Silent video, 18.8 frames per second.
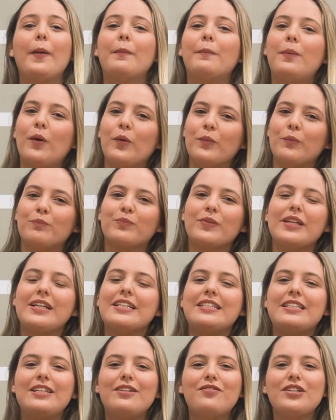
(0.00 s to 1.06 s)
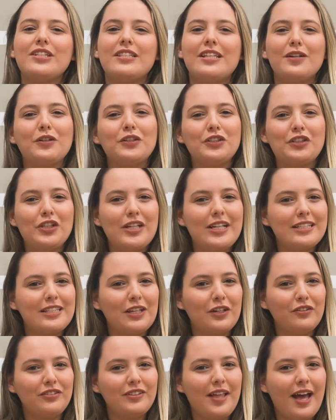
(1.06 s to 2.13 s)
Bom, se você gostou dessa
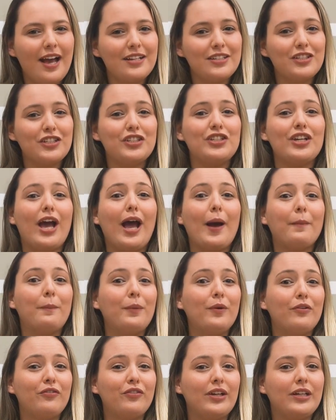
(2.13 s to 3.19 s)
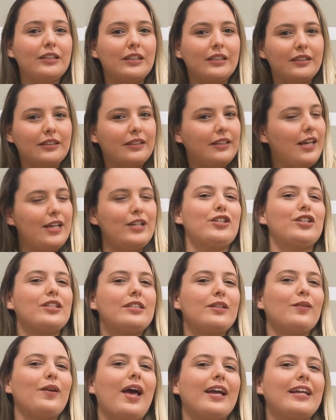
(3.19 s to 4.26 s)
novidade, já aproveita, deixa
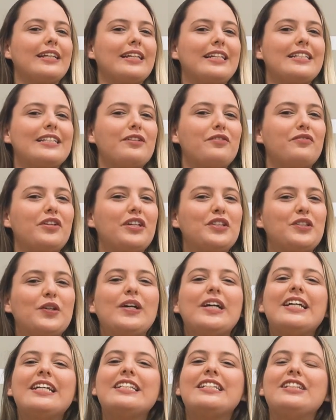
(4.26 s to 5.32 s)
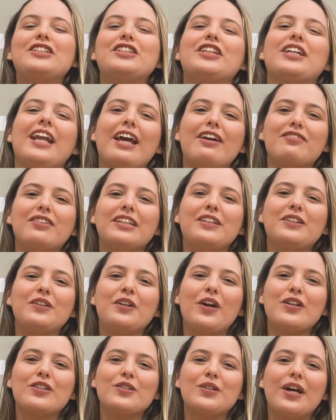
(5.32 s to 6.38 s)
seu like nesse vídeo, se inscreve aqui no
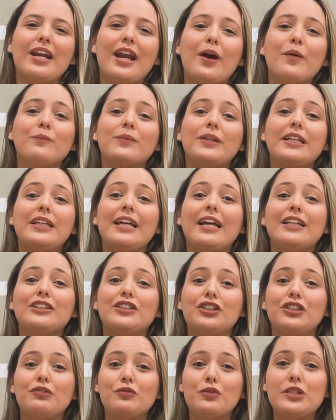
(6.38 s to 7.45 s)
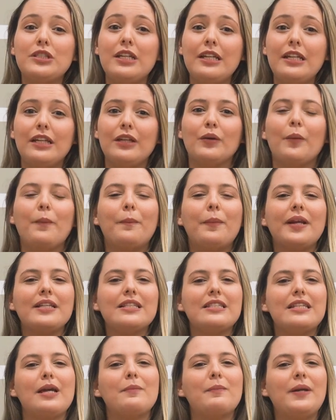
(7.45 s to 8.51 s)
nosso canal e ativa o sininho para
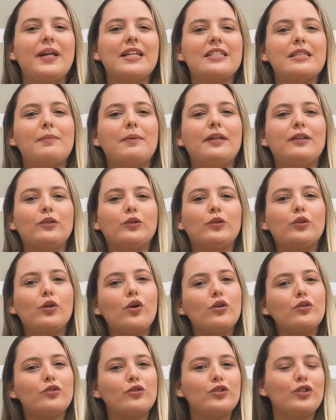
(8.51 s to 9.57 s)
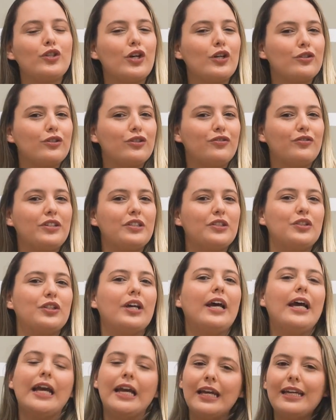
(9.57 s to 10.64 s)
sempre receber todos os nossos vídeos
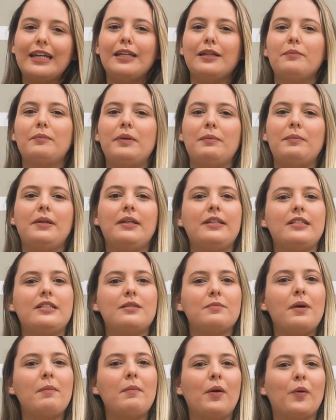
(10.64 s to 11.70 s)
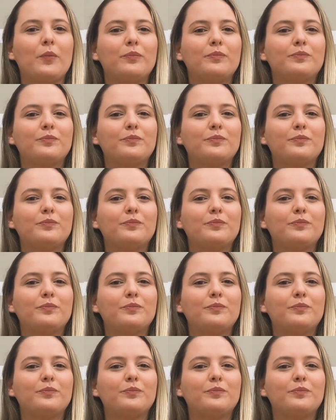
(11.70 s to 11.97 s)
em primeiríssima mão.